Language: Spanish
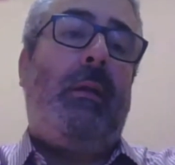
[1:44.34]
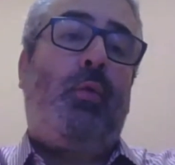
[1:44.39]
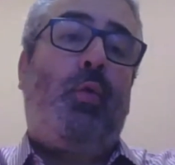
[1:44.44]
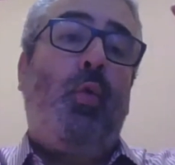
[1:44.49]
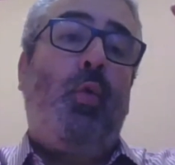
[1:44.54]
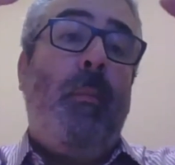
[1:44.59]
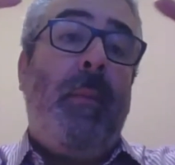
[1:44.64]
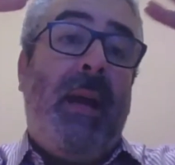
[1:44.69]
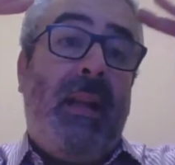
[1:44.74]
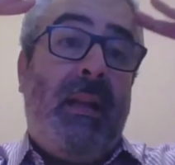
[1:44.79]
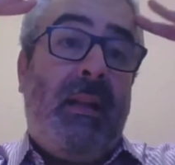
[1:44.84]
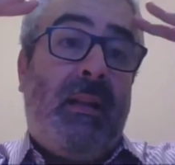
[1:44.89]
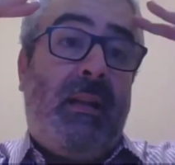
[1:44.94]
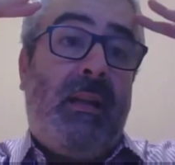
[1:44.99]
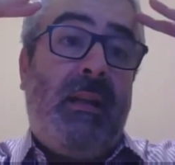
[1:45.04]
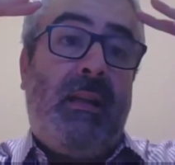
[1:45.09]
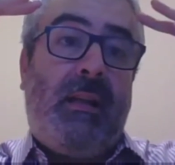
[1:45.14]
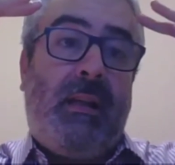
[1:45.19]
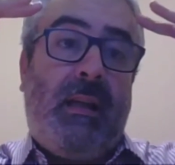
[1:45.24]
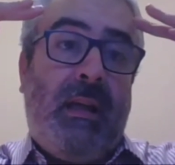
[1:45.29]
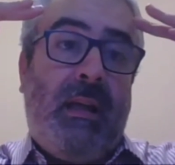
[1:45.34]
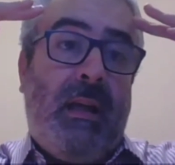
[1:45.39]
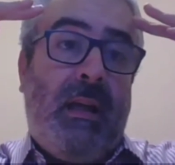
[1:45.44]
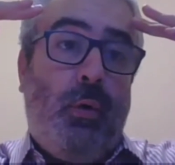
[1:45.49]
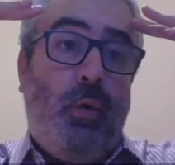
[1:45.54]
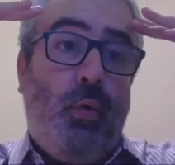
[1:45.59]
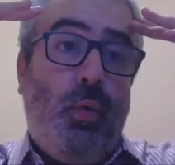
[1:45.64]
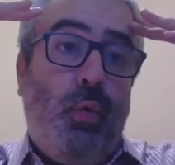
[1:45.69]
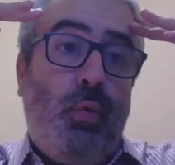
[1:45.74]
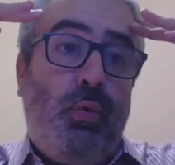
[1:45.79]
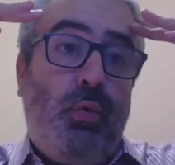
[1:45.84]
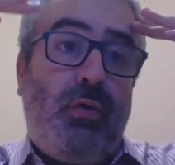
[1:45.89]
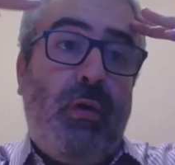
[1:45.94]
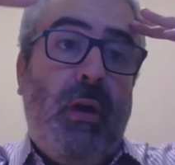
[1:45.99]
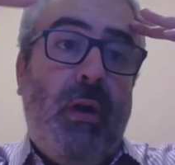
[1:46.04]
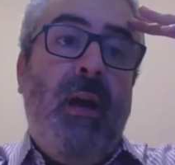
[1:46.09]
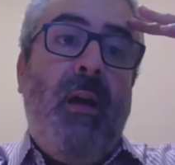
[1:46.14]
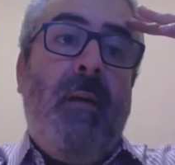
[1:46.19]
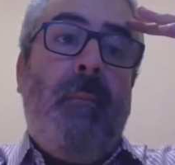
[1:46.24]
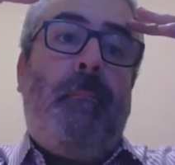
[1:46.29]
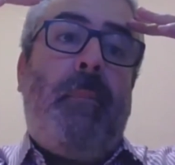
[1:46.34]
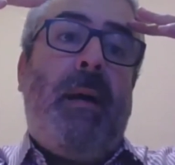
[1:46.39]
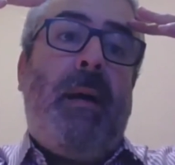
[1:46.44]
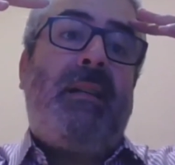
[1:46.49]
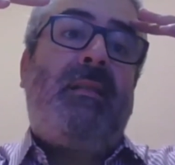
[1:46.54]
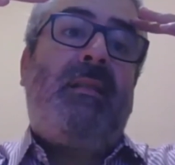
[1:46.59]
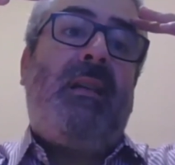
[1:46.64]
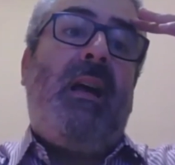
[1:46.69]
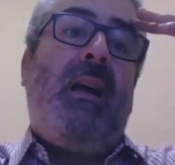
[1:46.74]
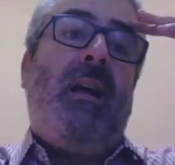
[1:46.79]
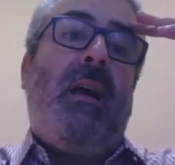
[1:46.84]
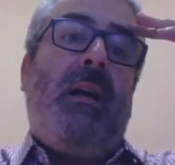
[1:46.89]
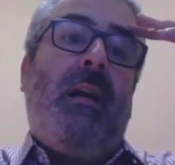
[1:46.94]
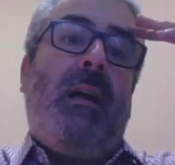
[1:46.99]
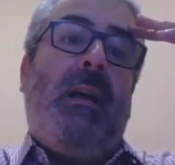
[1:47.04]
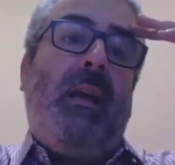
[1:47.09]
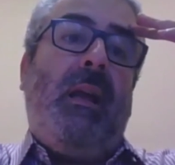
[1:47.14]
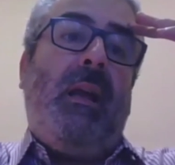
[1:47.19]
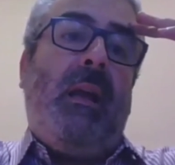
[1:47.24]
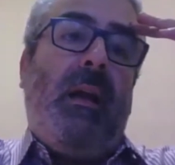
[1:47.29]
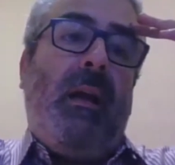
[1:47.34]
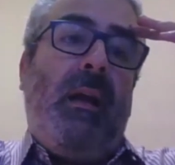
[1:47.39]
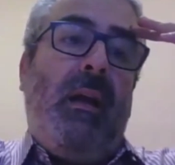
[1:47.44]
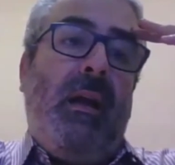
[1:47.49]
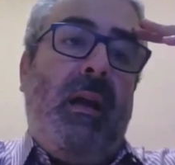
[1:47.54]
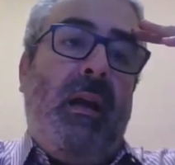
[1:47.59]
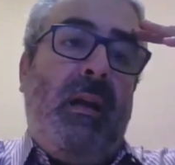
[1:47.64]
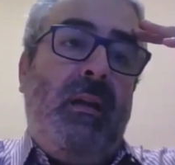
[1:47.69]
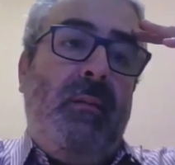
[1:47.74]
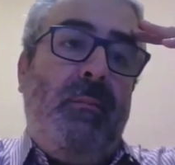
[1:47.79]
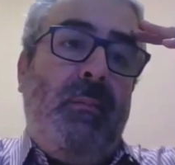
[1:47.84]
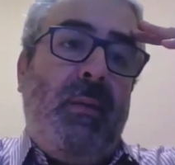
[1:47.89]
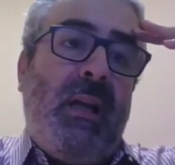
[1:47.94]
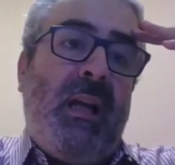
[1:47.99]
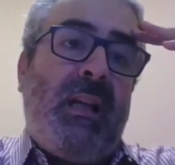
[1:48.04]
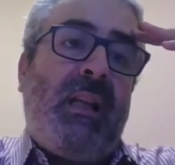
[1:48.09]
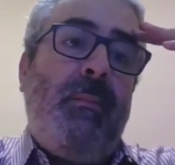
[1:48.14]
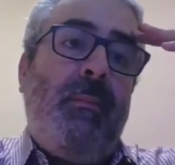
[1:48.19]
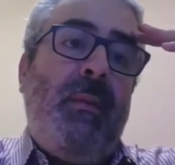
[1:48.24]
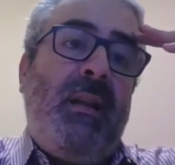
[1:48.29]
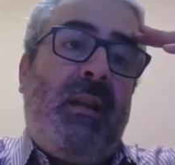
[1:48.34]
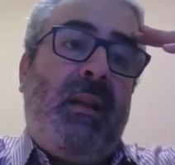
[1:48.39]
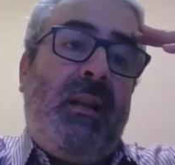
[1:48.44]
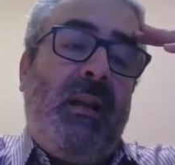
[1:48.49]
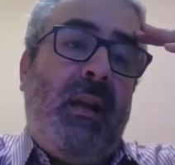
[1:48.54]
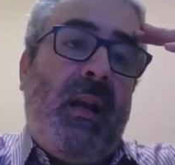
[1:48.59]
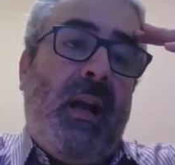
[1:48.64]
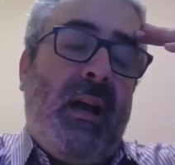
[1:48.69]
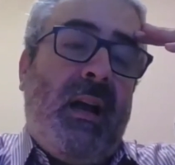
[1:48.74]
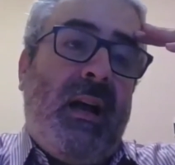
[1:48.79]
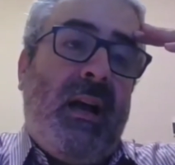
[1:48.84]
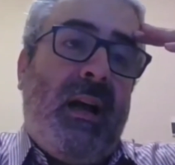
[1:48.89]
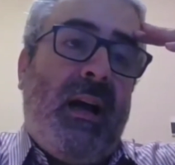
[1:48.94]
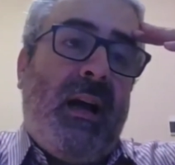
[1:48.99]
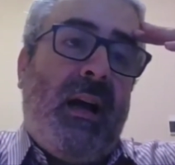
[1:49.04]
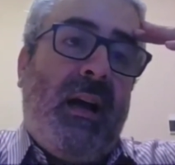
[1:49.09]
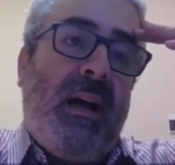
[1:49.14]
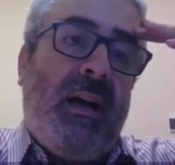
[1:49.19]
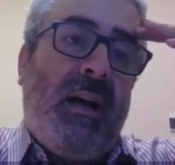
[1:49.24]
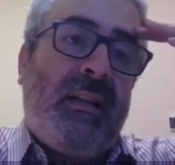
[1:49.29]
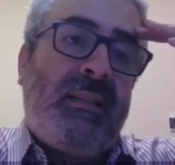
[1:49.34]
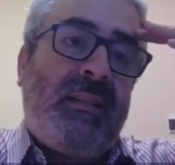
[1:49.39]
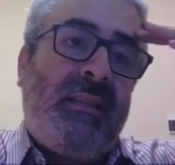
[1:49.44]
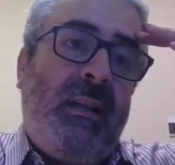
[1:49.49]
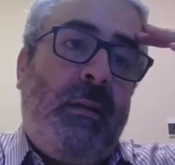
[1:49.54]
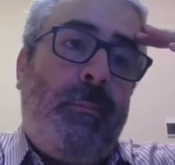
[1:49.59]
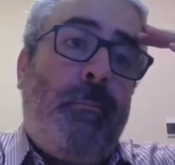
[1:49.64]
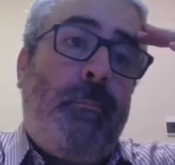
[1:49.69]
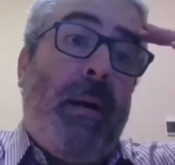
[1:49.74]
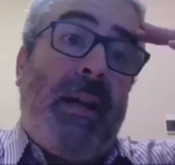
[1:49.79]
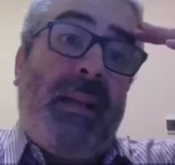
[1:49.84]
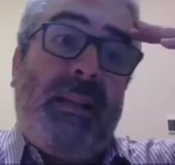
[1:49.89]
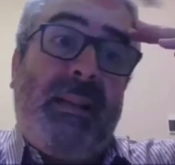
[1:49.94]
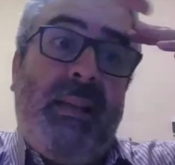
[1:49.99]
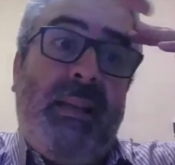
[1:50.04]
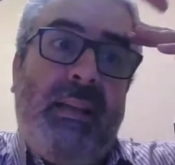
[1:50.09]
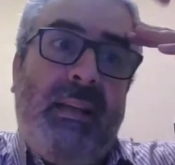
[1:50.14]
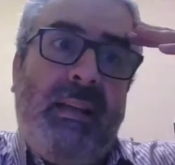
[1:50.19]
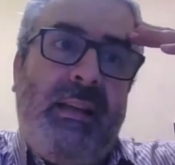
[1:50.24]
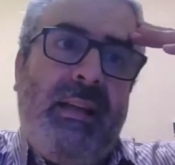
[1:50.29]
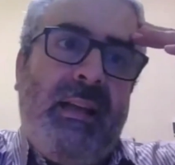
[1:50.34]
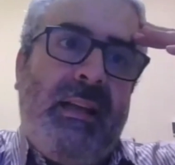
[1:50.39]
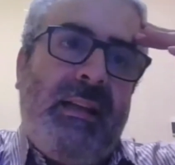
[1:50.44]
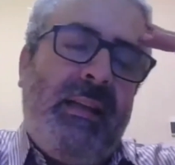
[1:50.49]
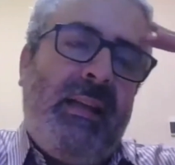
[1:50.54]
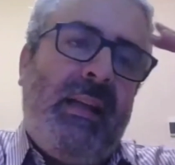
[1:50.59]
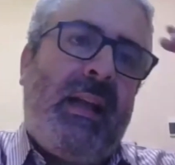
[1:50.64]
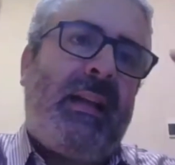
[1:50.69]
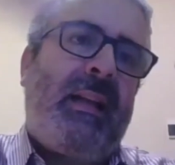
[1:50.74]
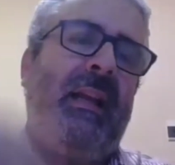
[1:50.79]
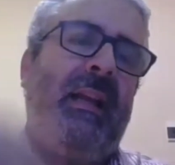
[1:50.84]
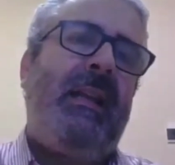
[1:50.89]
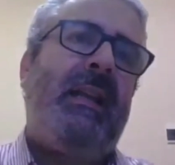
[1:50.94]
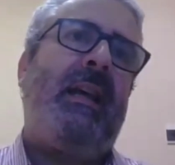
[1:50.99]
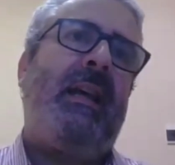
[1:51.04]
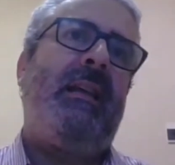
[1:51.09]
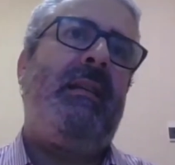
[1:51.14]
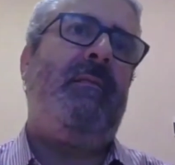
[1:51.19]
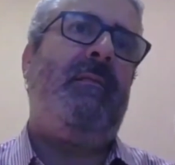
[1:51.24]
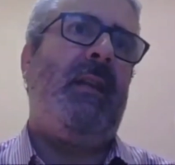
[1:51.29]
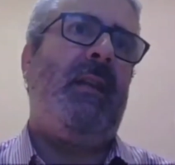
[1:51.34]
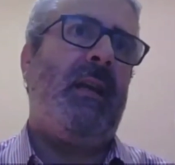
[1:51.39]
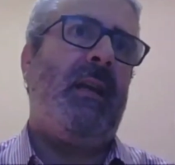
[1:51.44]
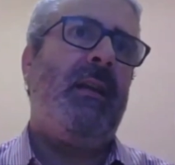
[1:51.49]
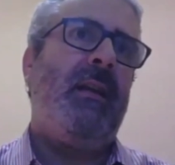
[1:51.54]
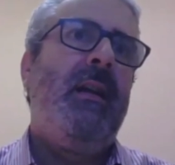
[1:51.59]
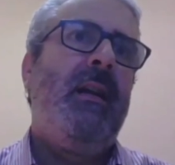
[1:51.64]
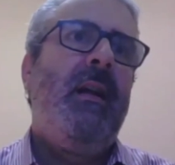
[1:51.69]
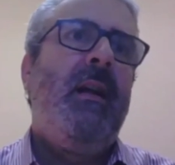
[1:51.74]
tu mente, que es el nus, pasa inmediatamente a, ser parte de la realidad divina.